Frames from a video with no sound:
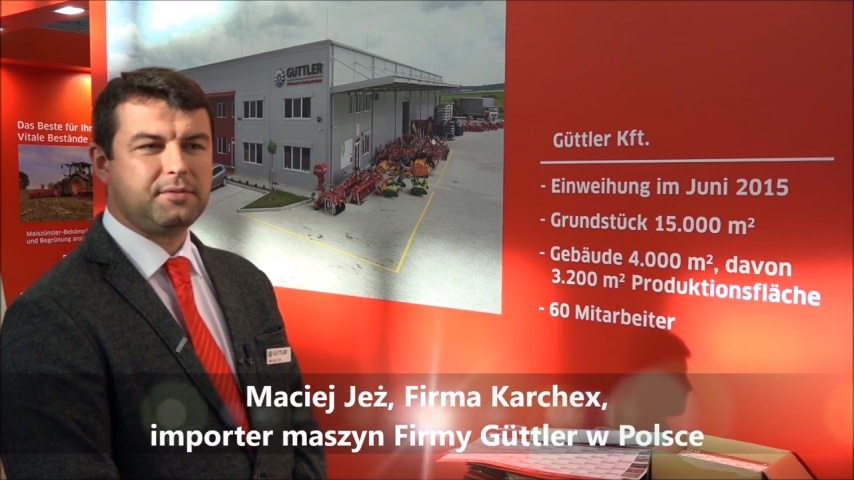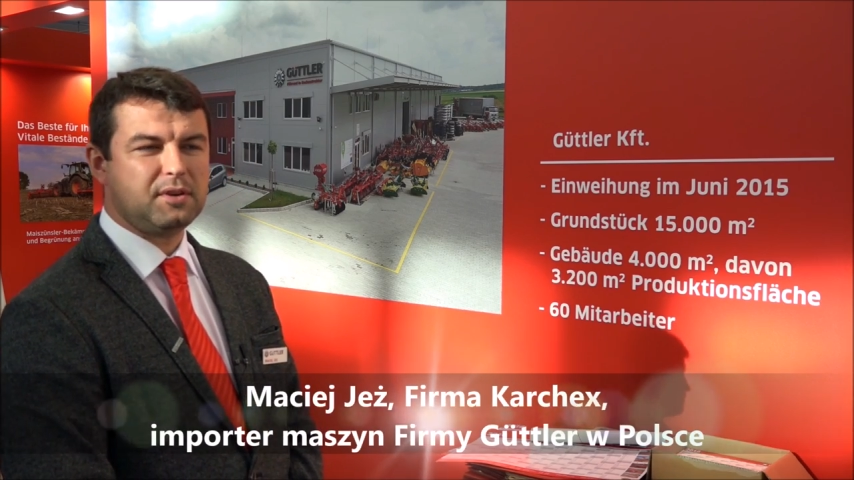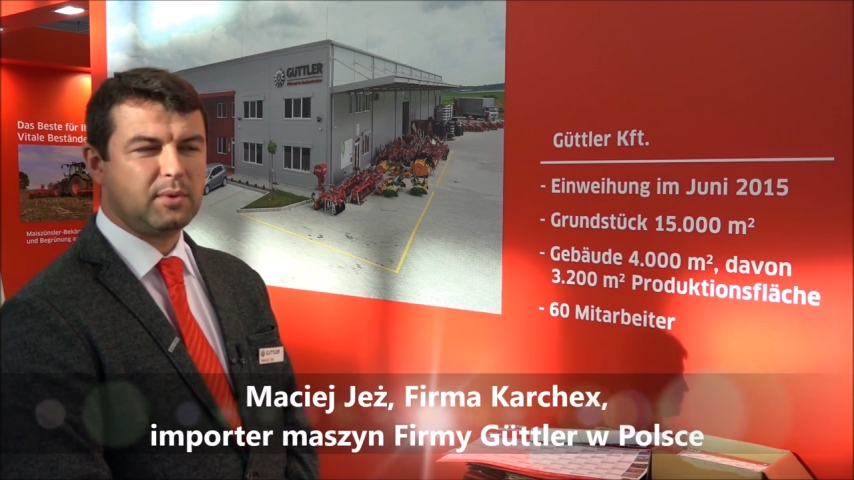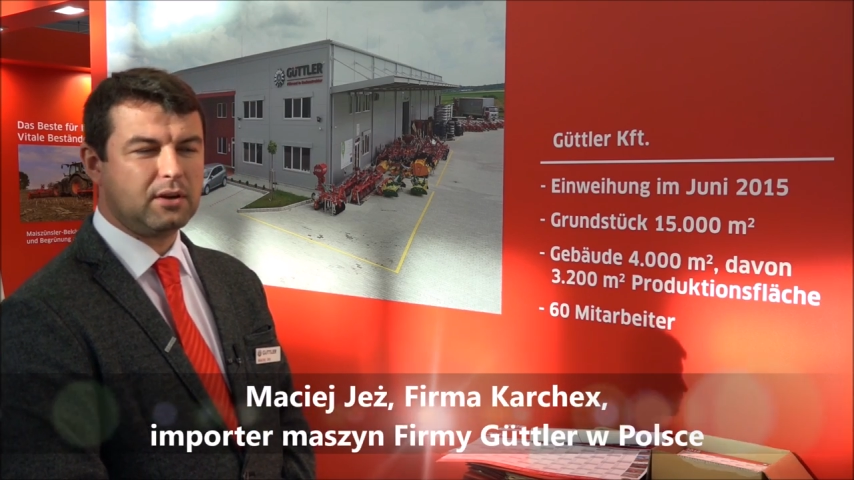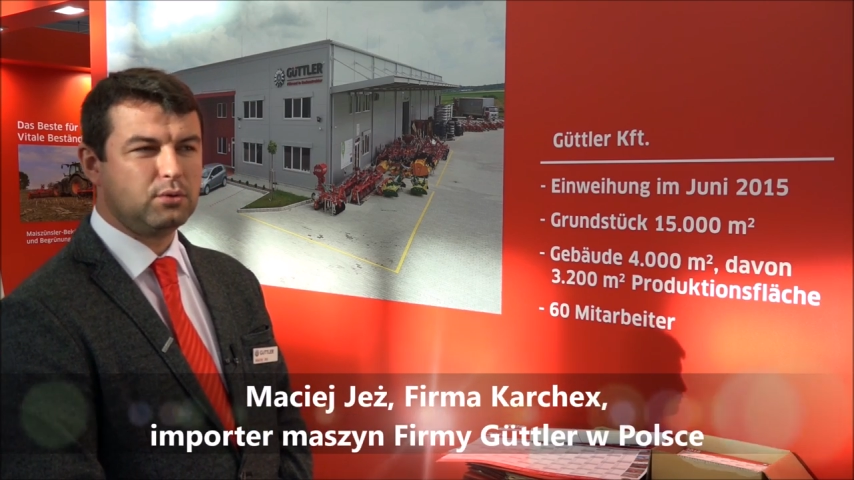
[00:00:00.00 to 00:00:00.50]

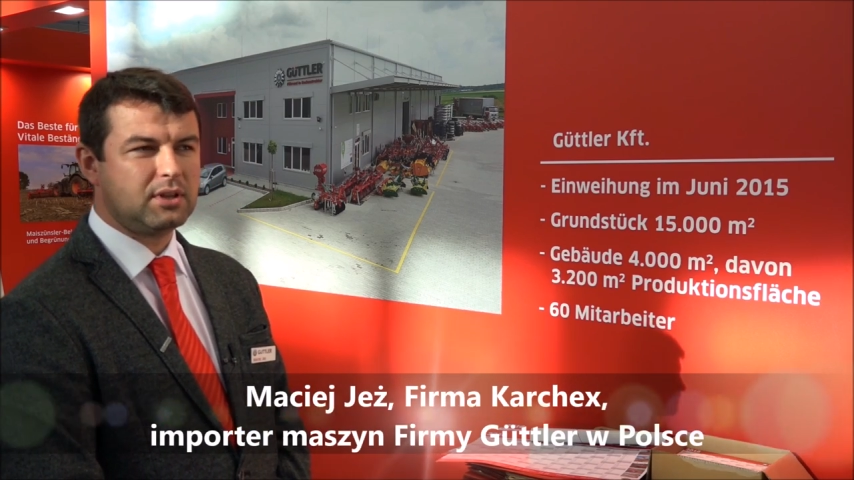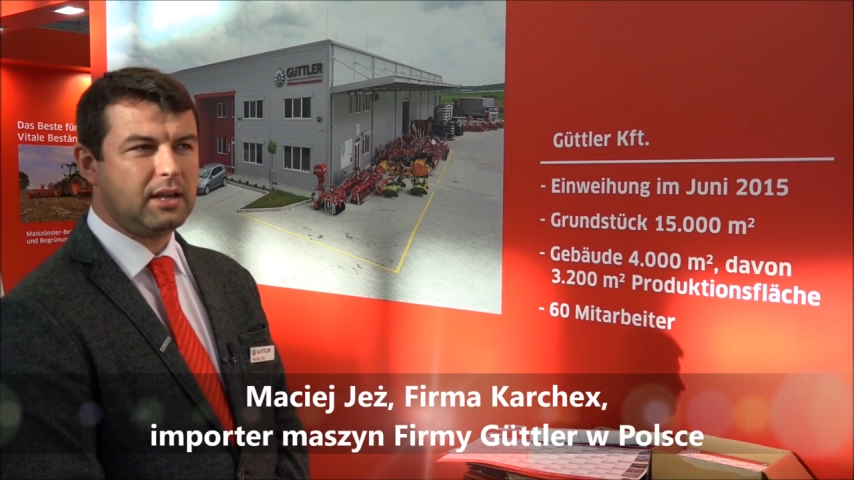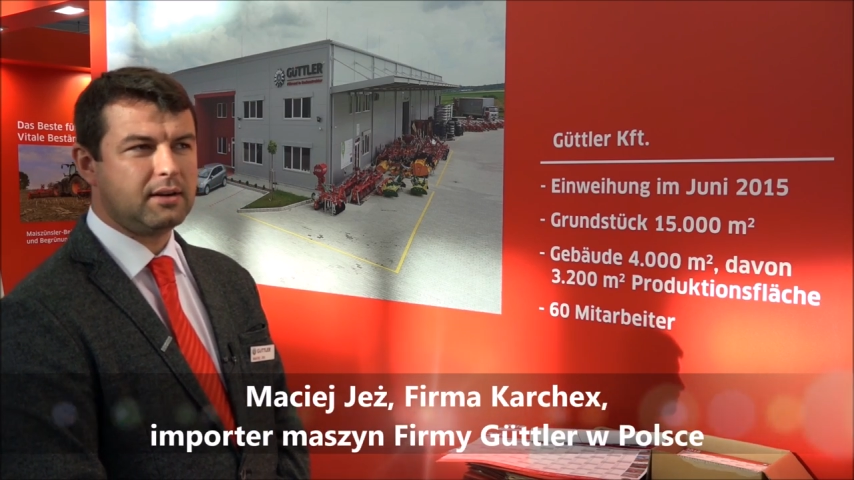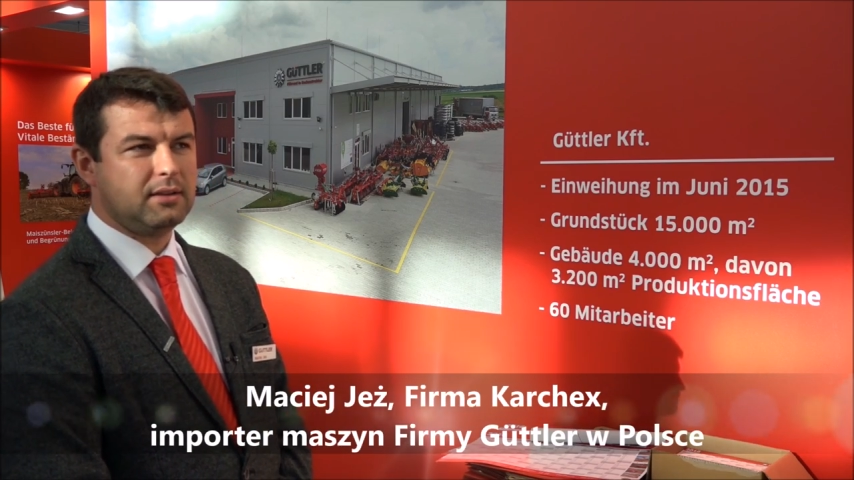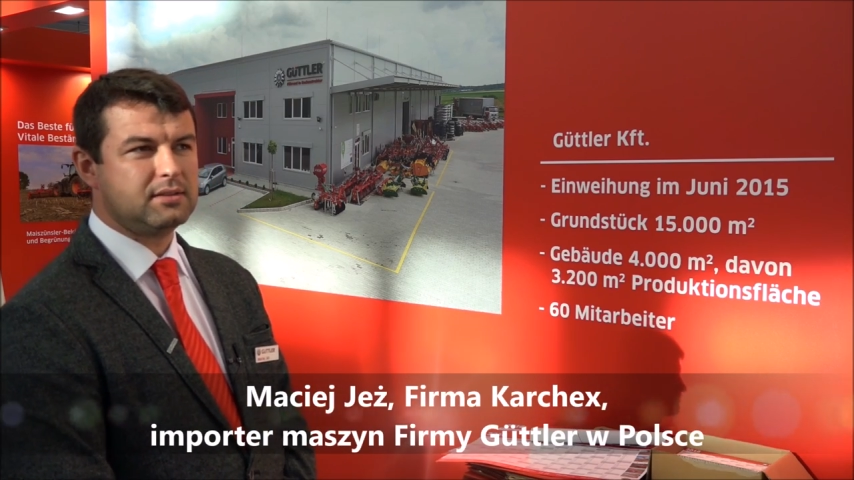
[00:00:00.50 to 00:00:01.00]
Firma
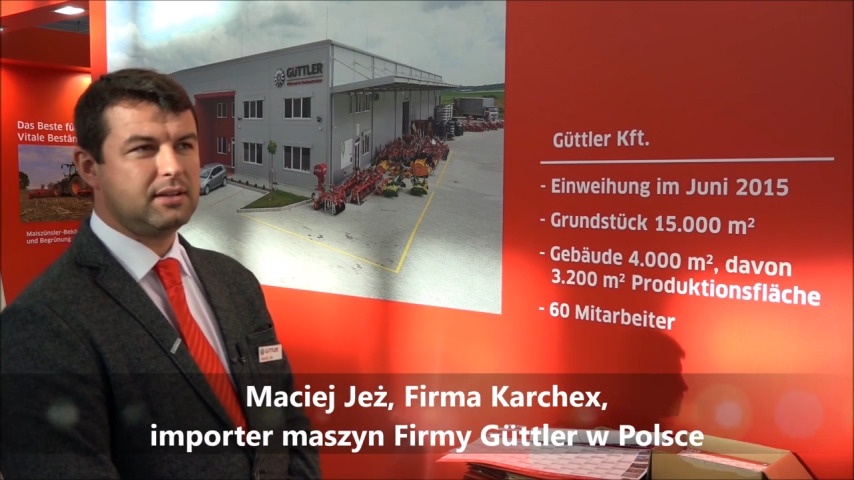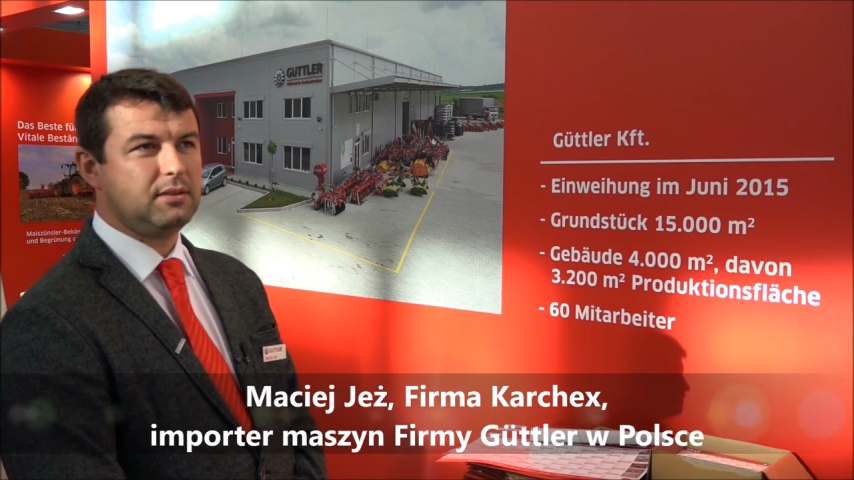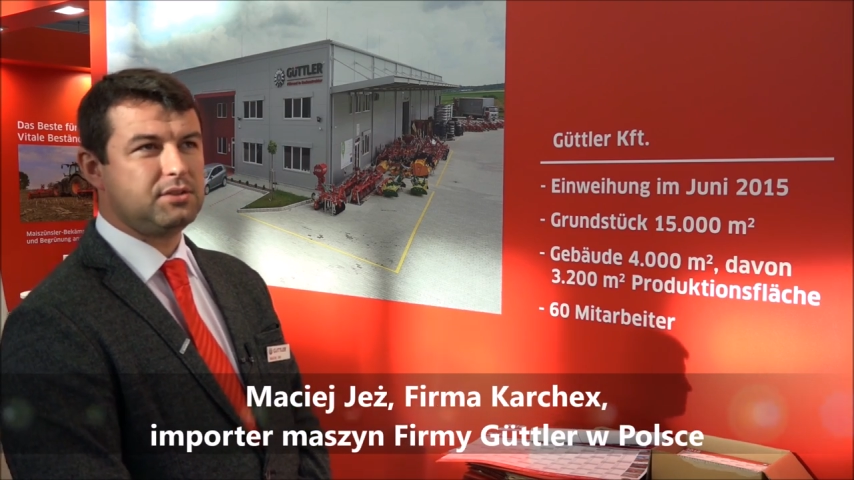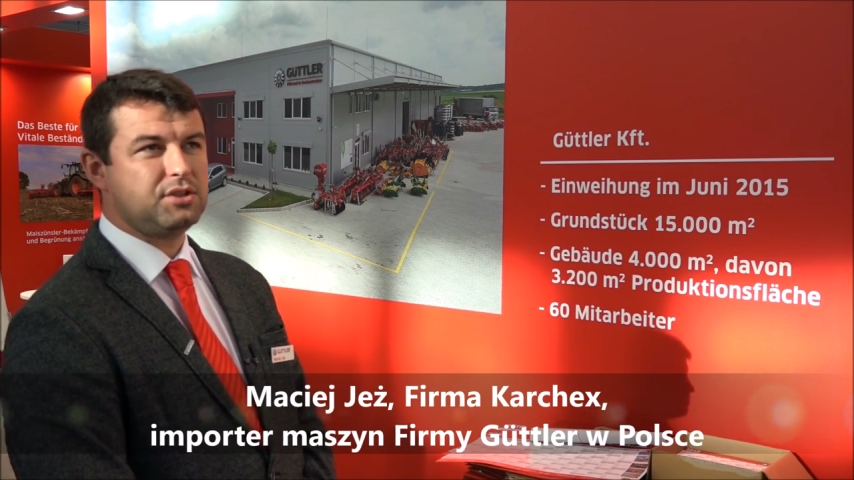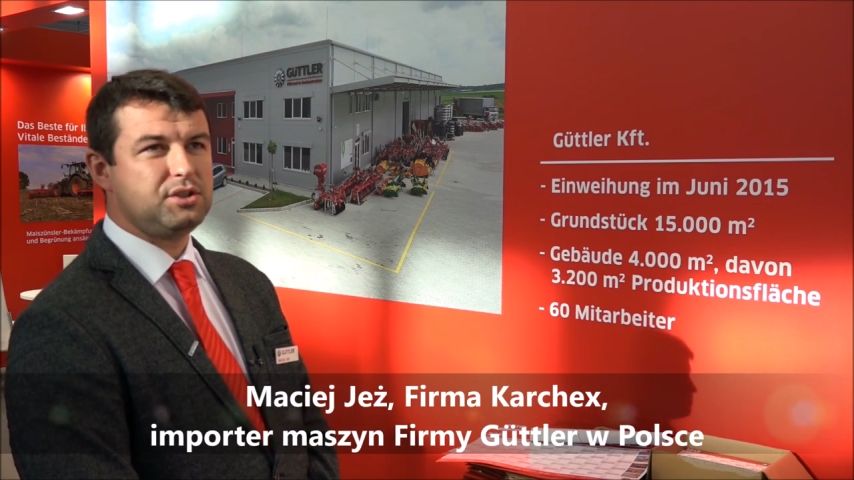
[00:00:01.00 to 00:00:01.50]
Gutler,
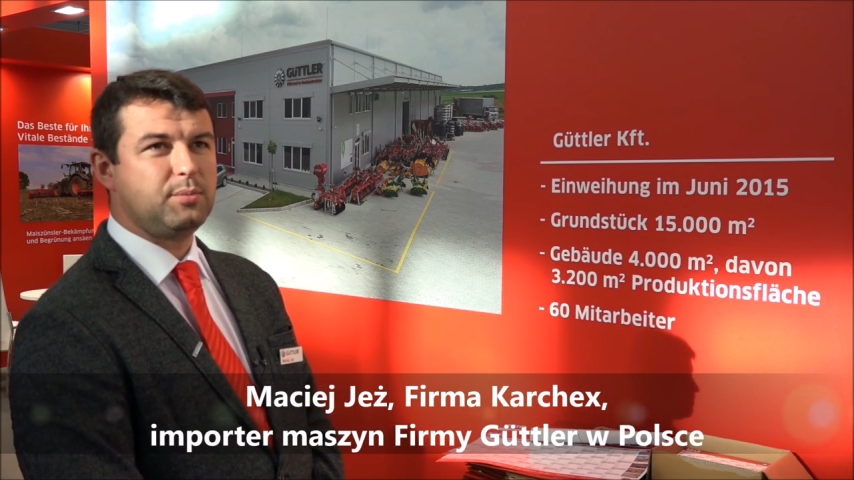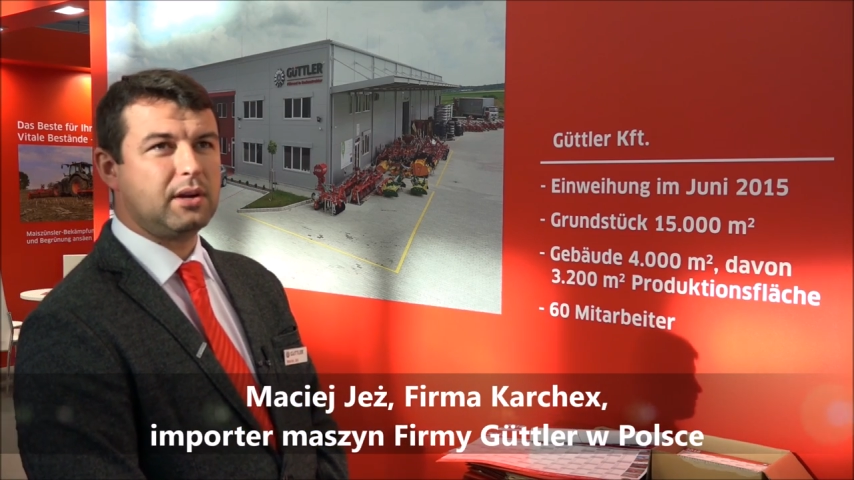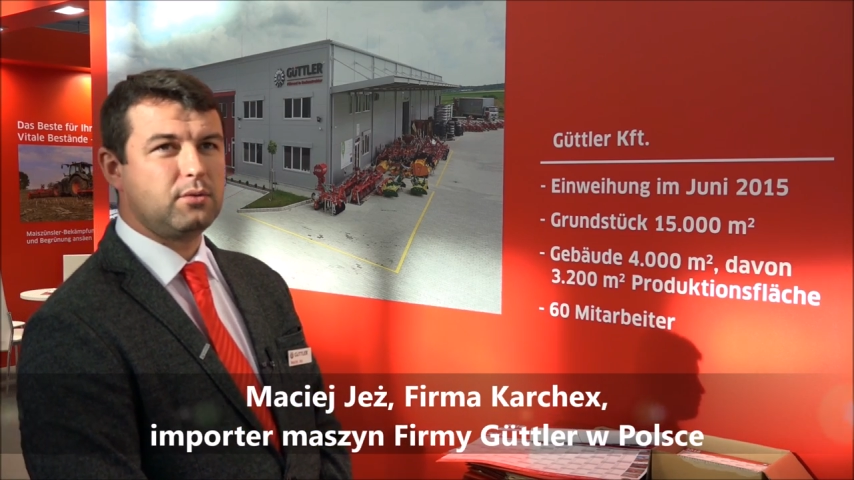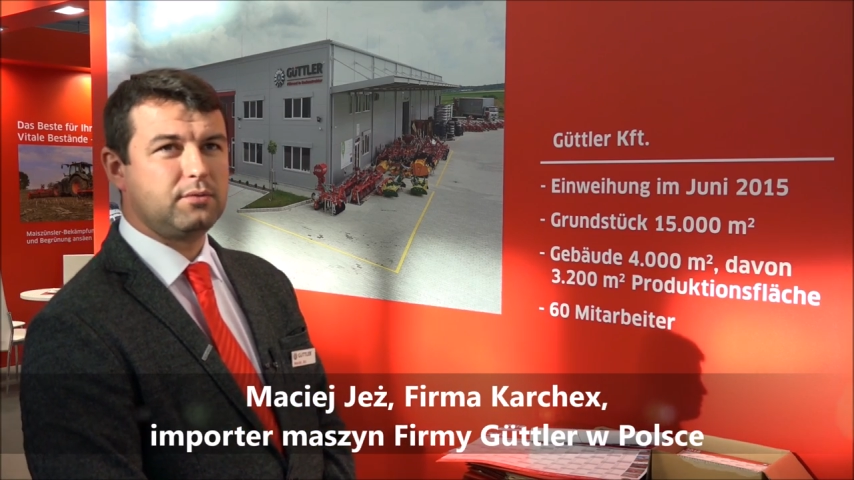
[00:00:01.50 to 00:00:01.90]
siedziba